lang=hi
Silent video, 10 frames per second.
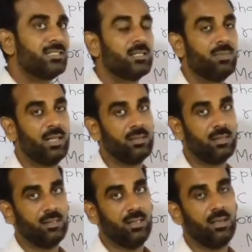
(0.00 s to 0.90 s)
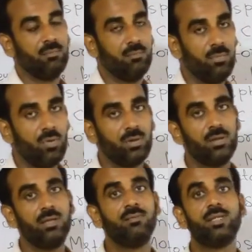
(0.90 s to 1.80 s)
इस्तेमाल करते हैं मोर
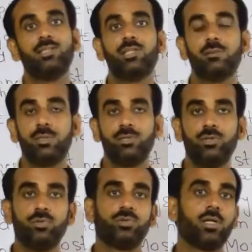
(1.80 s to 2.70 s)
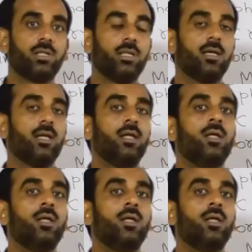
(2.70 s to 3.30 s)
ग्रीन वेजिटेबल्स यूज़ करते हैं